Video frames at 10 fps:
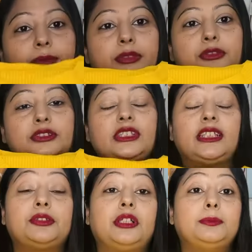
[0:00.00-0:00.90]
में कुछ चाहिए
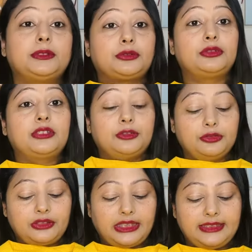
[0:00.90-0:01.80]
तो आप इसको ज़रूर
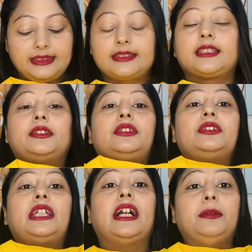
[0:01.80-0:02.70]
ट्राई कर सकते हो जो
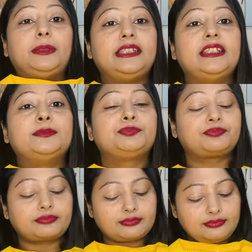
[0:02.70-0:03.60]
यहाँ पर ये
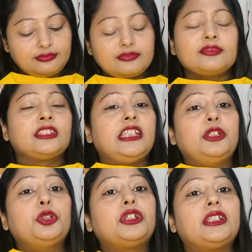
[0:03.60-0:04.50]
येलो
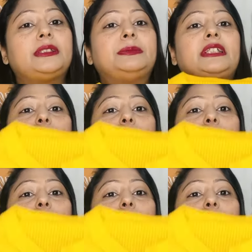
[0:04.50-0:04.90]
कलर में